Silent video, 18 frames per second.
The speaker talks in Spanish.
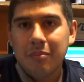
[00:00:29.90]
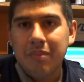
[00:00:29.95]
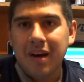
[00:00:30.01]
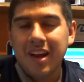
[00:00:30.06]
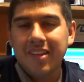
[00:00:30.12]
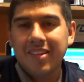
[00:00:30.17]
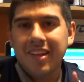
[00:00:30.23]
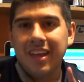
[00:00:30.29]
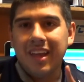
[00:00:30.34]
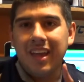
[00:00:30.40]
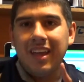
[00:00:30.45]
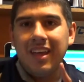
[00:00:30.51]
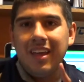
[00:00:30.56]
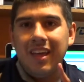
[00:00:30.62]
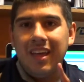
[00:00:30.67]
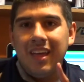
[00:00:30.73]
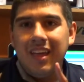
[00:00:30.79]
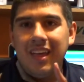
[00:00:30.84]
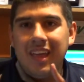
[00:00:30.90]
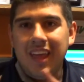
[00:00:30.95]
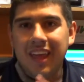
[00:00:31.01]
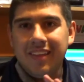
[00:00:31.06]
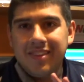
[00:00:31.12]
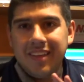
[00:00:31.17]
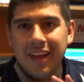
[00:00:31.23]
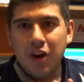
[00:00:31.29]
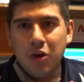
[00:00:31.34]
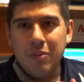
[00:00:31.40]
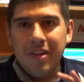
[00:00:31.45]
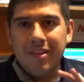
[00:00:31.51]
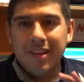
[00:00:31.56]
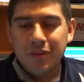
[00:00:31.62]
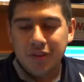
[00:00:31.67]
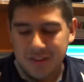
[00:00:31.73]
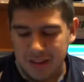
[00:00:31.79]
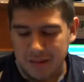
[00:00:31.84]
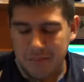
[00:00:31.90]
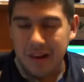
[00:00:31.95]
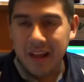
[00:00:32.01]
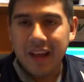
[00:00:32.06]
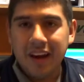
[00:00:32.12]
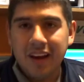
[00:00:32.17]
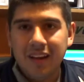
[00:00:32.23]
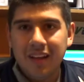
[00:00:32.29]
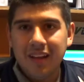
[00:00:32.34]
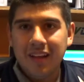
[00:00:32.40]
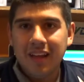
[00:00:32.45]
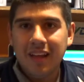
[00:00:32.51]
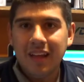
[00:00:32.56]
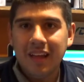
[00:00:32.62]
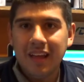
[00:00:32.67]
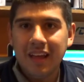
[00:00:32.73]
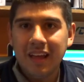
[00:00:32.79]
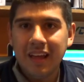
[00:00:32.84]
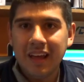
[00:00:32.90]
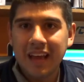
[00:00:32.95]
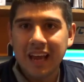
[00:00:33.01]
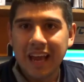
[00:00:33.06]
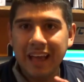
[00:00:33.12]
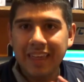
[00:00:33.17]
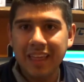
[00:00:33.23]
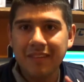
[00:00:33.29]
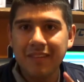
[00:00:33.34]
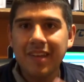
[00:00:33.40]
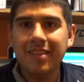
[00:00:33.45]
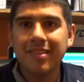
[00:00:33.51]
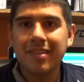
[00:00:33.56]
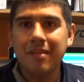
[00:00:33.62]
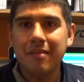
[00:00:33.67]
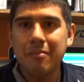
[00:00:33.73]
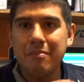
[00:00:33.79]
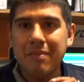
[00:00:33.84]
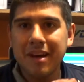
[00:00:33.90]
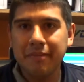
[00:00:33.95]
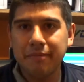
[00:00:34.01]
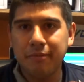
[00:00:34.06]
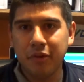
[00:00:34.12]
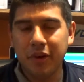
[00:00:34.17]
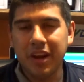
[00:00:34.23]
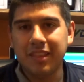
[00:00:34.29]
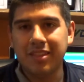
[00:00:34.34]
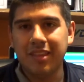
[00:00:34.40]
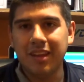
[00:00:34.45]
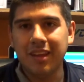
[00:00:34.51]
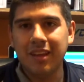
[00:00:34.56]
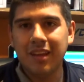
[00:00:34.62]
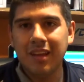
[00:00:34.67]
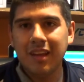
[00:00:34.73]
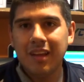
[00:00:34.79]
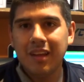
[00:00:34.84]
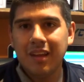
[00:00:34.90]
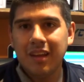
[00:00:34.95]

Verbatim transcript: Parece que está comenzando a temblar cada vez más fuerte.